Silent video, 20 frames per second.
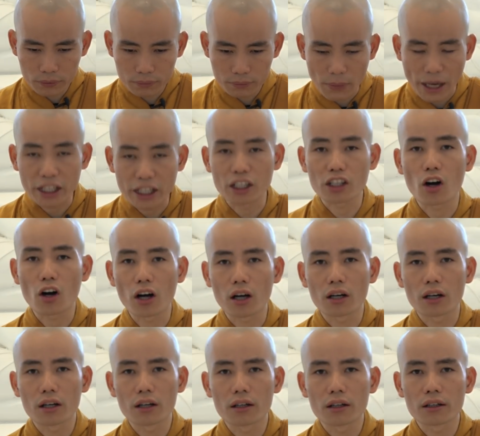bầy con
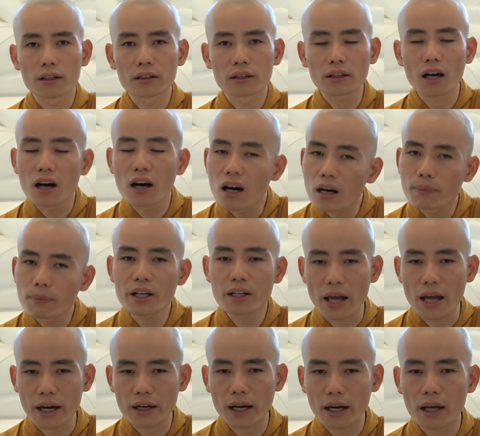thơ mới
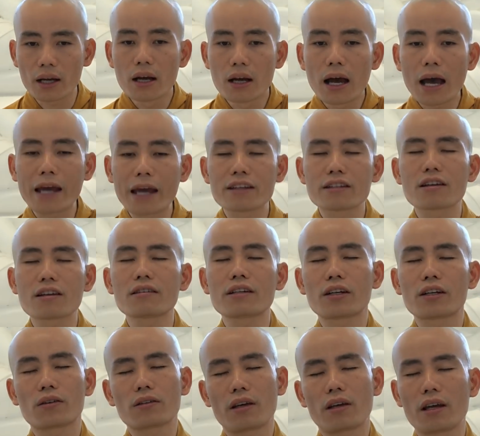đẻ ra. Hai con chó
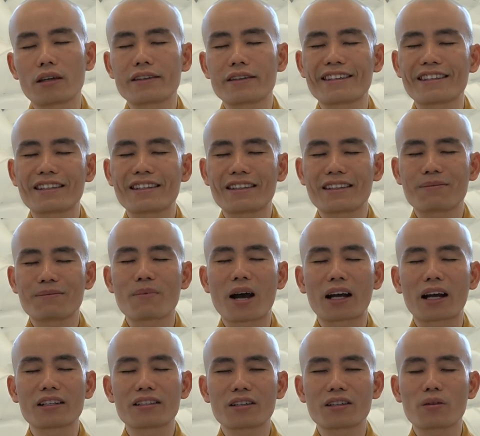này có thể
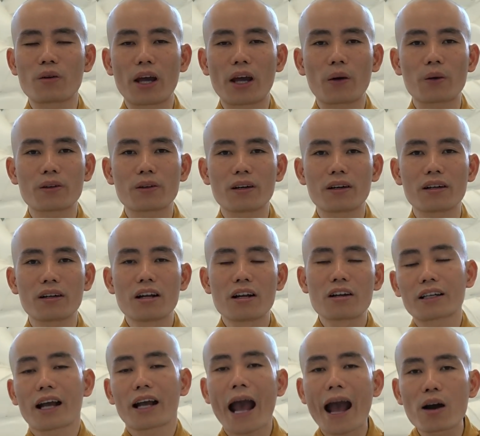bằng cái sức khỏe của nó
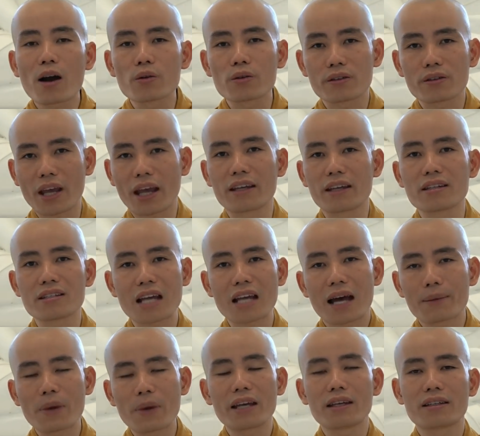cao chạy
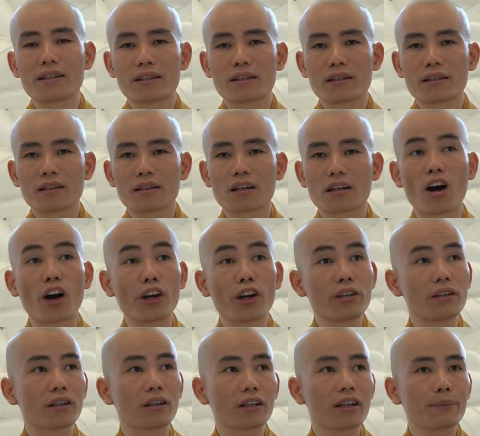xa bay khỏi
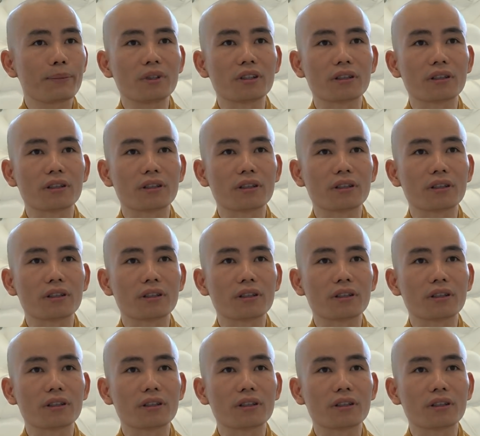những cái đám